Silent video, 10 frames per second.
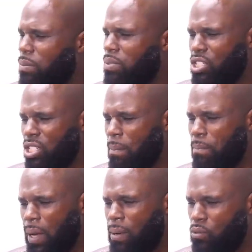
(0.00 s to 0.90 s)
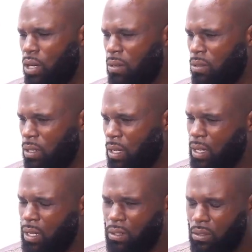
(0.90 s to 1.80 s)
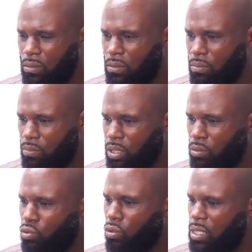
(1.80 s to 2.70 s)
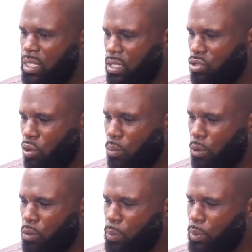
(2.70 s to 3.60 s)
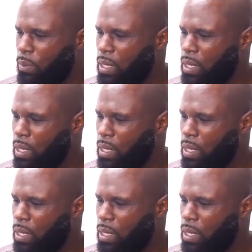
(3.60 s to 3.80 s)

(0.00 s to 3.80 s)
même si je n'aime pas, moi, le... Euh, j'ai toujours dit, et je reprends le propos de